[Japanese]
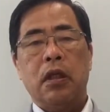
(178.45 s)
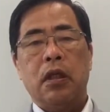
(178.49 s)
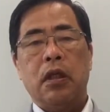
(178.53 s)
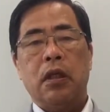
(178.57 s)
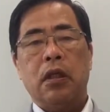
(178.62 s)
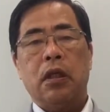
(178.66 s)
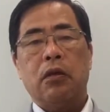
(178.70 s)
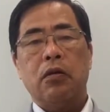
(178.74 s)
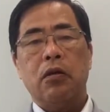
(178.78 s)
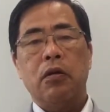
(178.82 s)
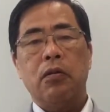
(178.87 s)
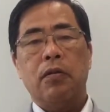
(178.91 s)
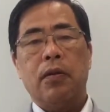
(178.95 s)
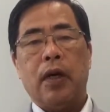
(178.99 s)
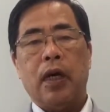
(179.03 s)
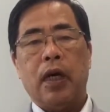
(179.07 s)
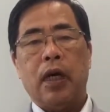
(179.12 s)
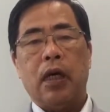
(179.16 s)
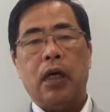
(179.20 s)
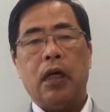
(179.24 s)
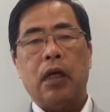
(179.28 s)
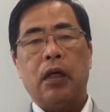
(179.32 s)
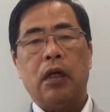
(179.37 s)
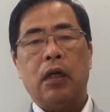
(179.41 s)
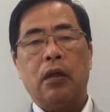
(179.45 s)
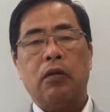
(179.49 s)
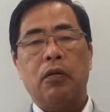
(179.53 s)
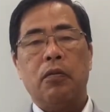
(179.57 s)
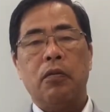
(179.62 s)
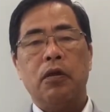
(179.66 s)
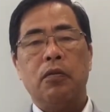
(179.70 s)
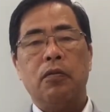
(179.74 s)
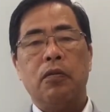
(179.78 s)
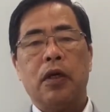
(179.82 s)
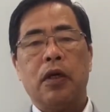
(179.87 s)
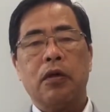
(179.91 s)
例えば、と
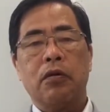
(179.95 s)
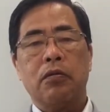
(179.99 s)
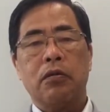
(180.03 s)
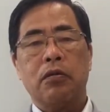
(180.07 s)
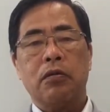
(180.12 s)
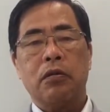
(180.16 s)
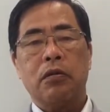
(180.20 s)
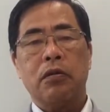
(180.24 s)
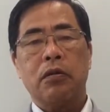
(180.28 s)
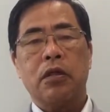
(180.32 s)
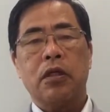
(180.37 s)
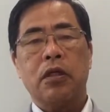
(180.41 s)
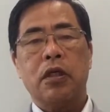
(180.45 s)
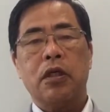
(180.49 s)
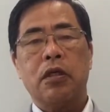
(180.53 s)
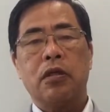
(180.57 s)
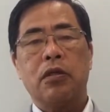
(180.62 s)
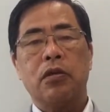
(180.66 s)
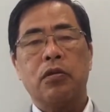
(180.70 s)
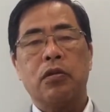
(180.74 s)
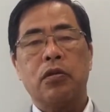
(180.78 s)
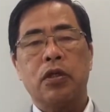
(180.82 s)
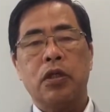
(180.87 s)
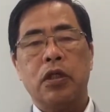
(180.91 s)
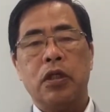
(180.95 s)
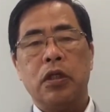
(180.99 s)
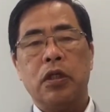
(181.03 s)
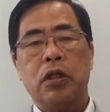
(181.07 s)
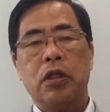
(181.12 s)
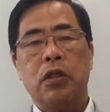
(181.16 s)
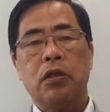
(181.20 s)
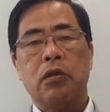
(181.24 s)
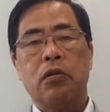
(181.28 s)
めどもなく成長し、